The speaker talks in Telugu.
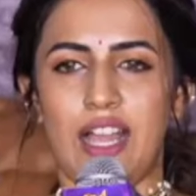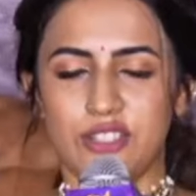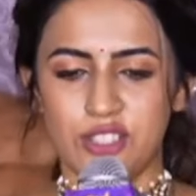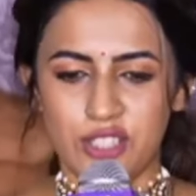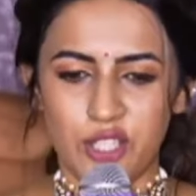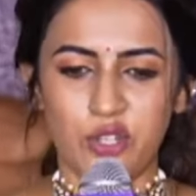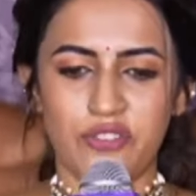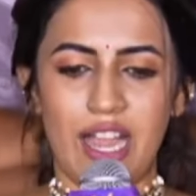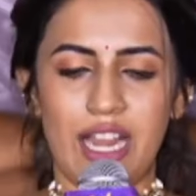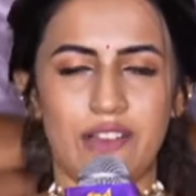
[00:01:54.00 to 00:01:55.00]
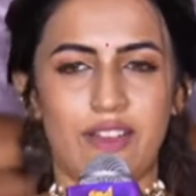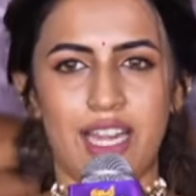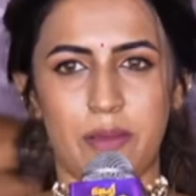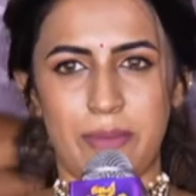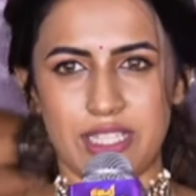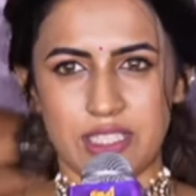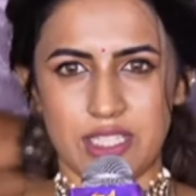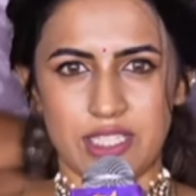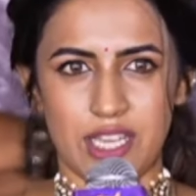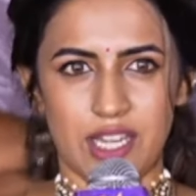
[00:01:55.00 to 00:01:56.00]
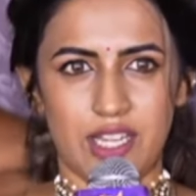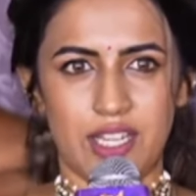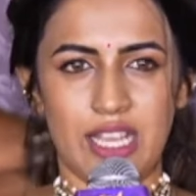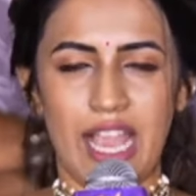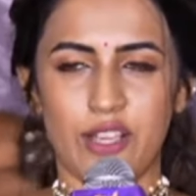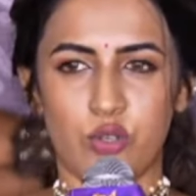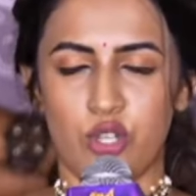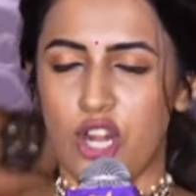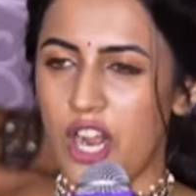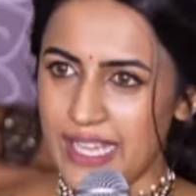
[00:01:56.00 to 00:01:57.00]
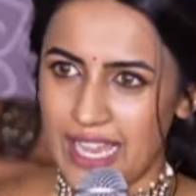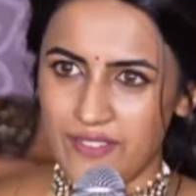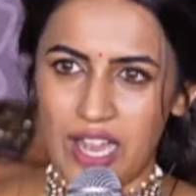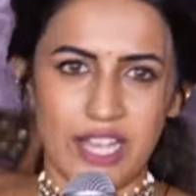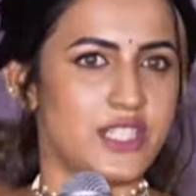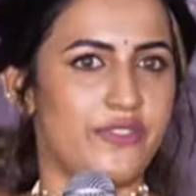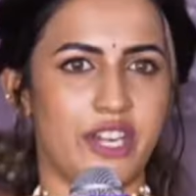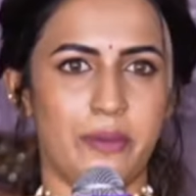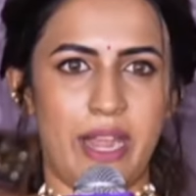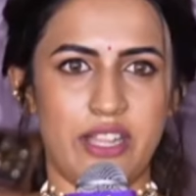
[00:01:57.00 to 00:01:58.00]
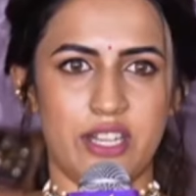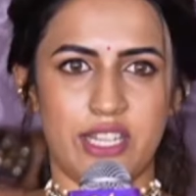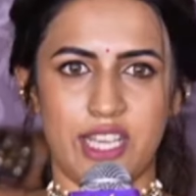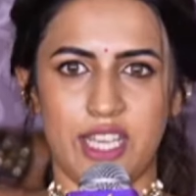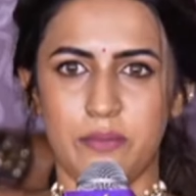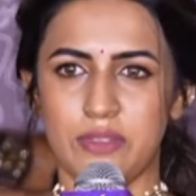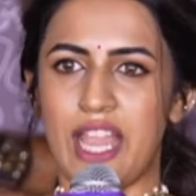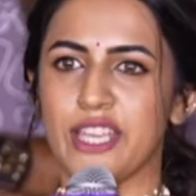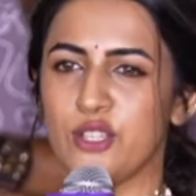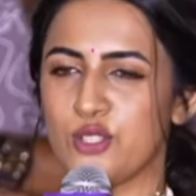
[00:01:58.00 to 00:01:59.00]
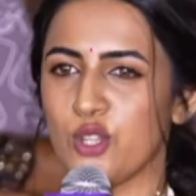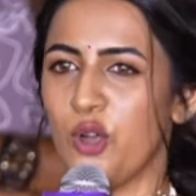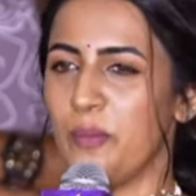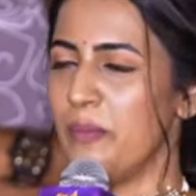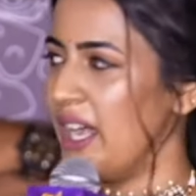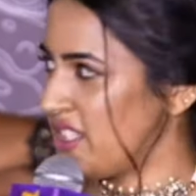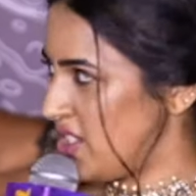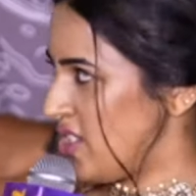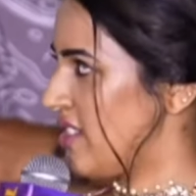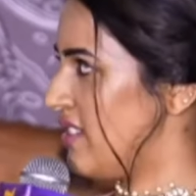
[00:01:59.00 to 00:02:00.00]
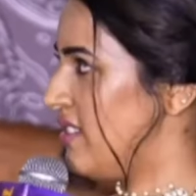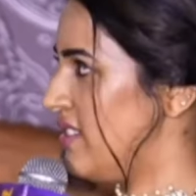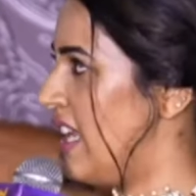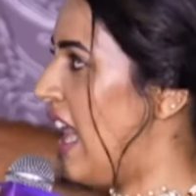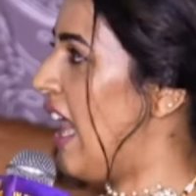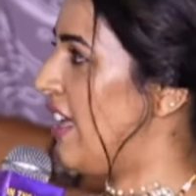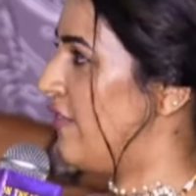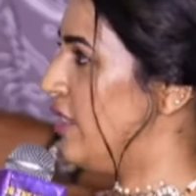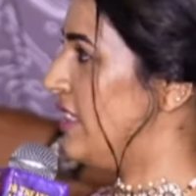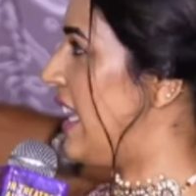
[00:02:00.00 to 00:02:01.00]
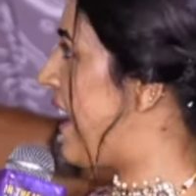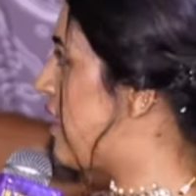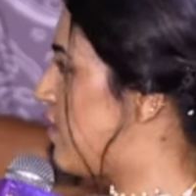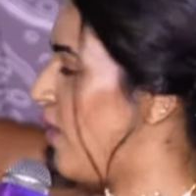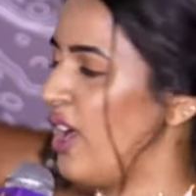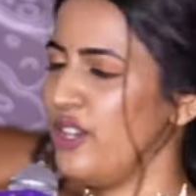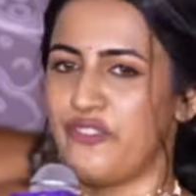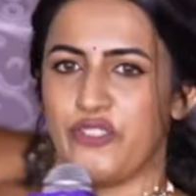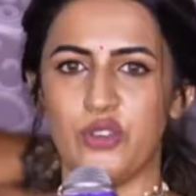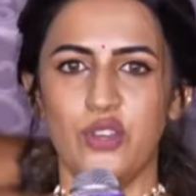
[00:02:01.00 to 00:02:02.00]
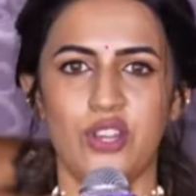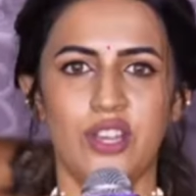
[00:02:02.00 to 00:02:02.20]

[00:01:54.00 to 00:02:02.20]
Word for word: అందరూ వాళ్ళ వాళ్ళ బెస్ట్ ఇచ్చారండి ఐ కుడ్ నాట్ హ్యావ్ ఆస్ట్ ఫర్ అ బెటర్ టీమ్ థ్యాంక్ యూ సో మచ్ నా హార్ట్ఫుల్ థ్యాంక్స్ టు ఆల్ ఆఫ్ యూ